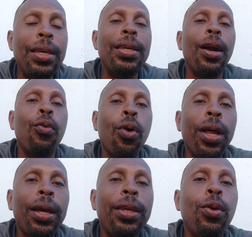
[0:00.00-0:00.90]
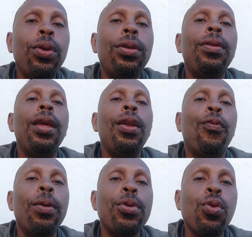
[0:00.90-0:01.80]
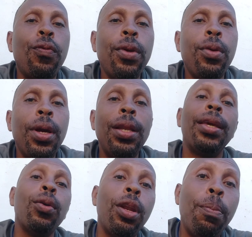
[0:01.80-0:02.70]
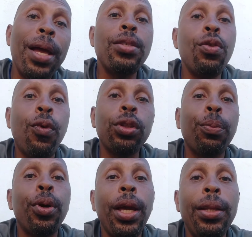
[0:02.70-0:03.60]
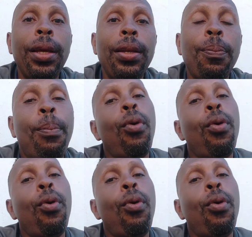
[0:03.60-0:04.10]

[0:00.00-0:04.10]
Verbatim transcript: E agora que o, ele foi absolvido, ele quer o triplex de volta porque é dele.